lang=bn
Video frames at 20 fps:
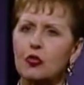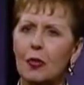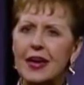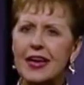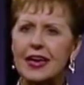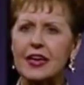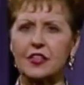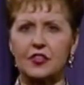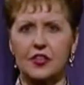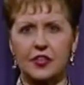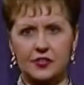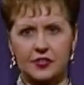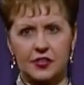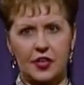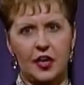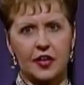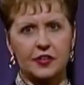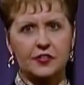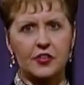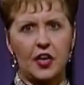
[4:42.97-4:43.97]
একশো
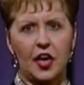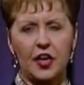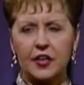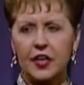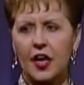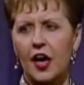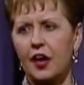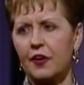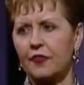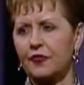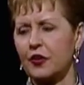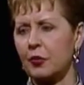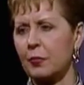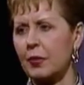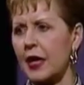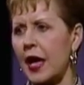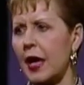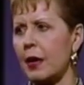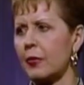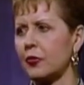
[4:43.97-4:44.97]
শতাংশ পরিণত
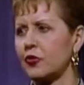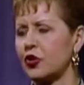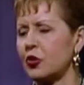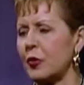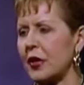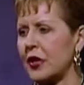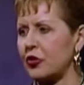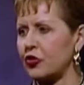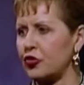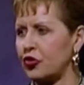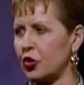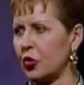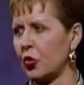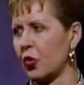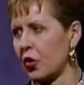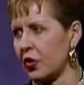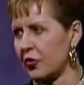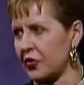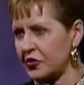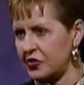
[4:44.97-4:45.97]
কারণ আমি তা নই
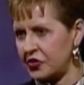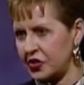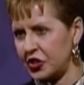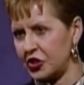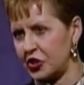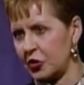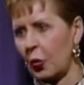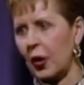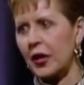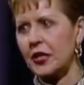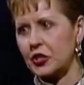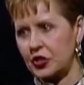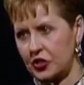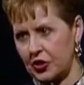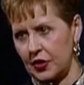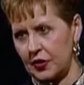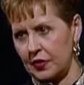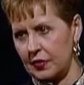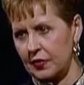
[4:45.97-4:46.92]
আর আমাদের এরকম